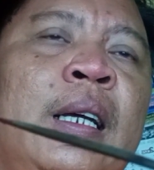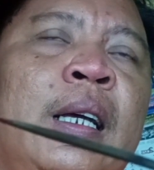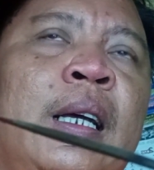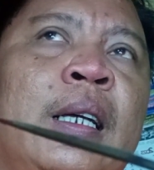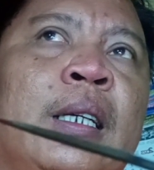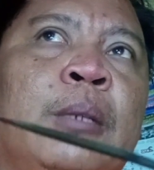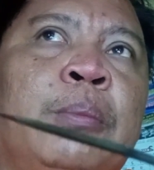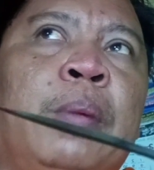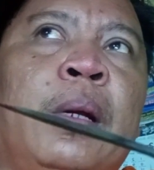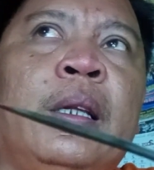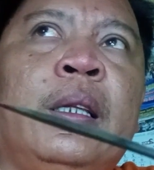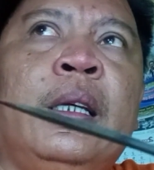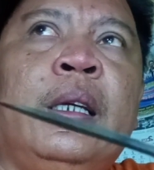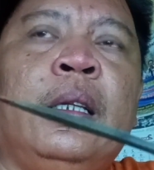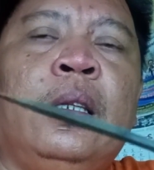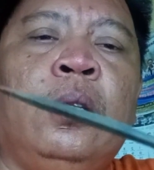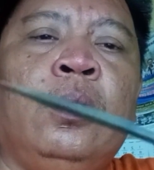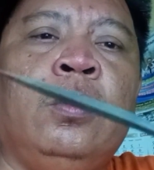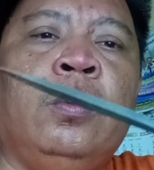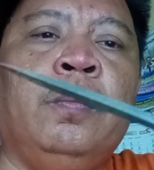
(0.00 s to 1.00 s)
nah seperti
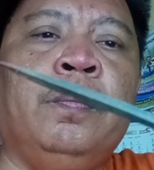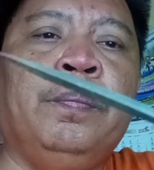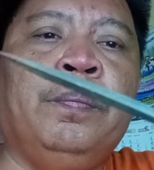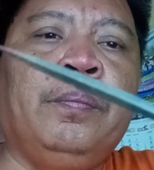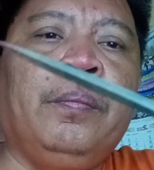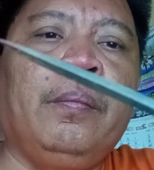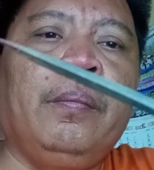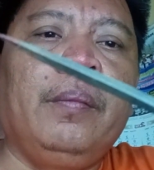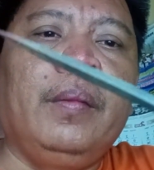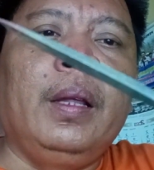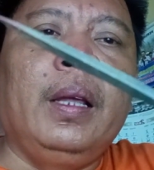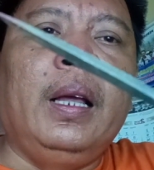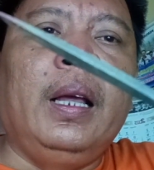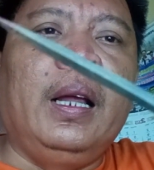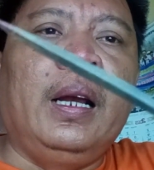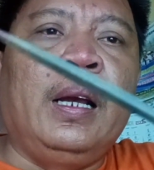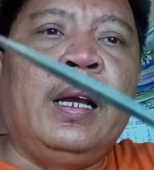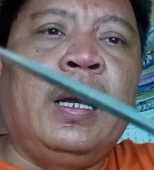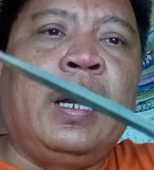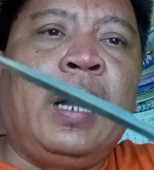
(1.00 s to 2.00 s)
itu
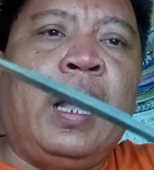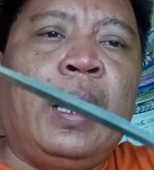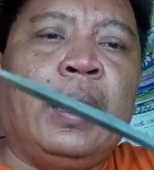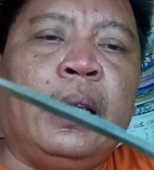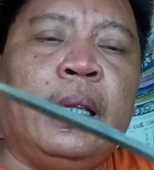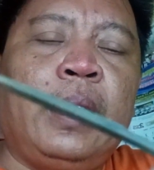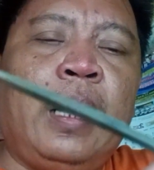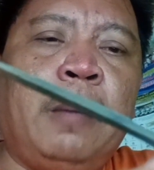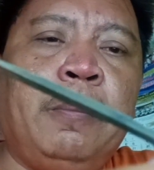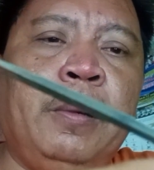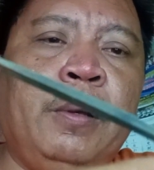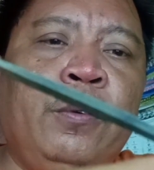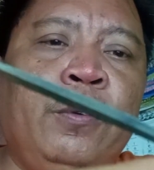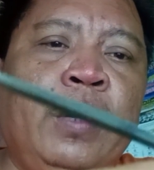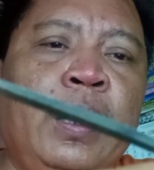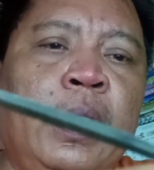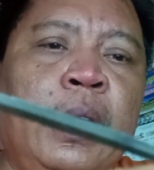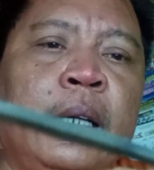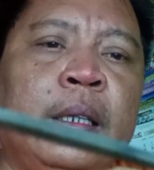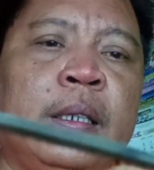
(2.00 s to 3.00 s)
nah tetapi
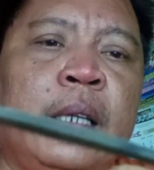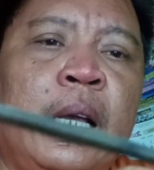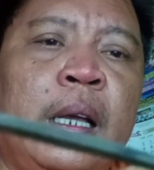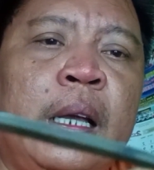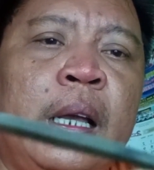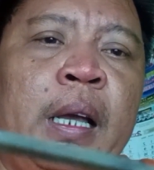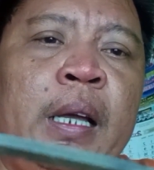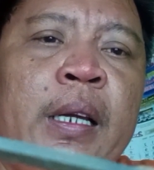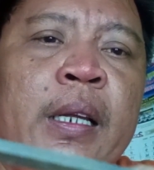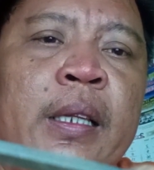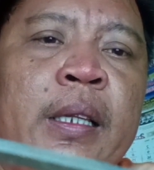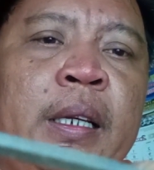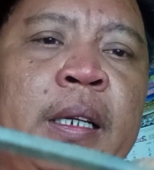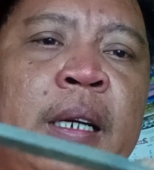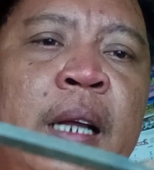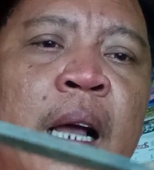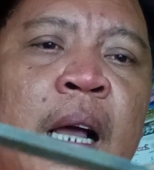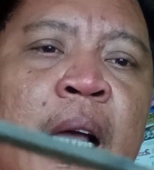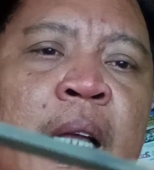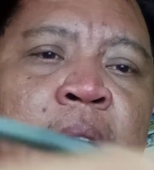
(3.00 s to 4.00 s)
feeling saya ini
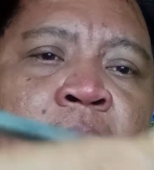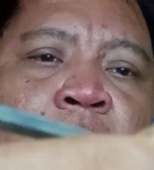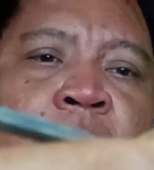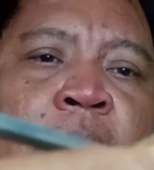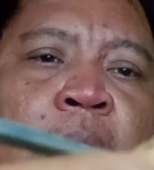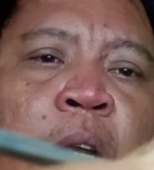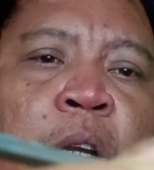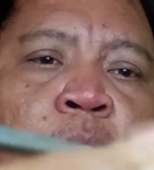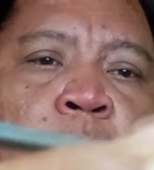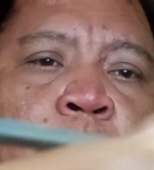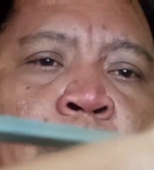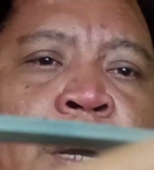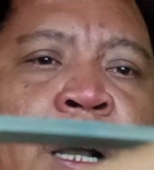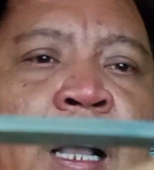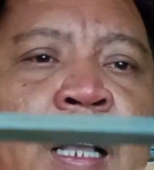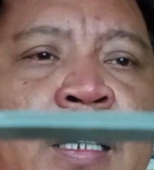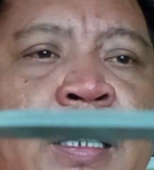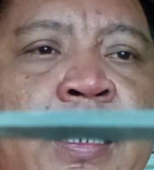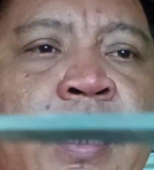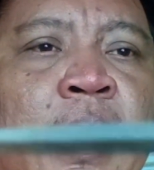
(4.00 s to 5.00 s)
tidak hanya jalur
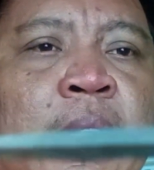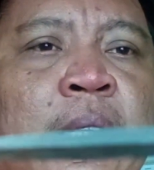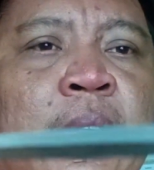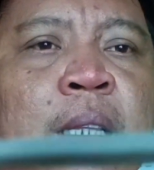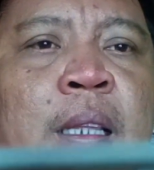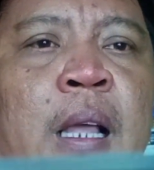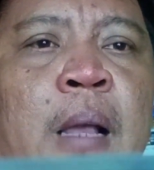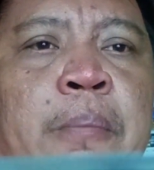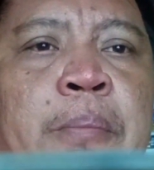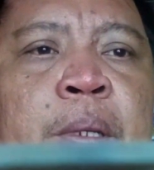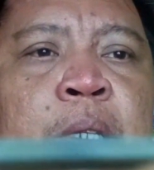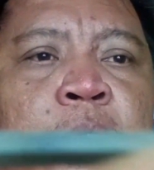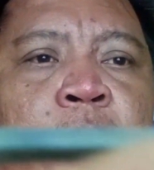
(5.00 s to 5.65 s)
pengasian, tetapi